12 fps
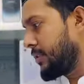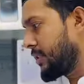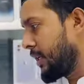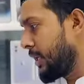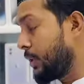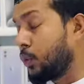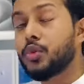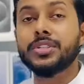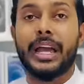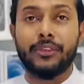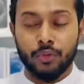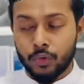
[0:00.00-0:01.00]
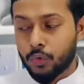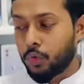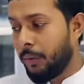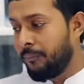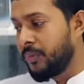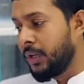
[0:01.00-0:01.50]
যে ইউজড
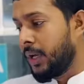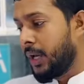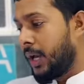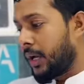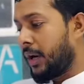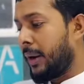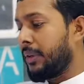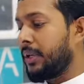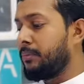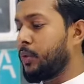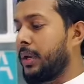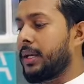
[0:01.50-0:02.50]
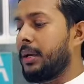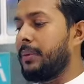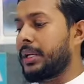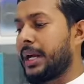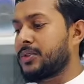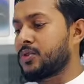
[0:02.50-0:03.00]
আইফোনগুলো কারণ আমাদের মোবাইল
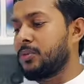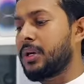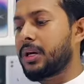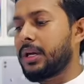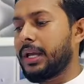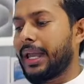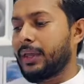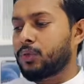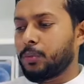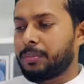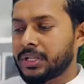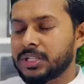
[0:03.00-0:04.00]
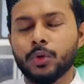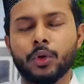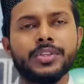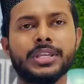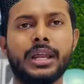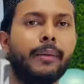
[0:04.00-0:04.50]
ক্লাবের কাস্টমাররা এত বেশি
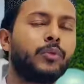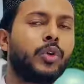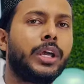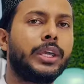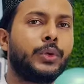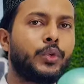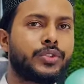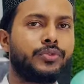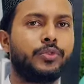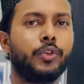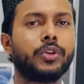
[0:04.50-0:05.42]
হয়েছে আলহামদুলিল্লাহ ইউজড ফোন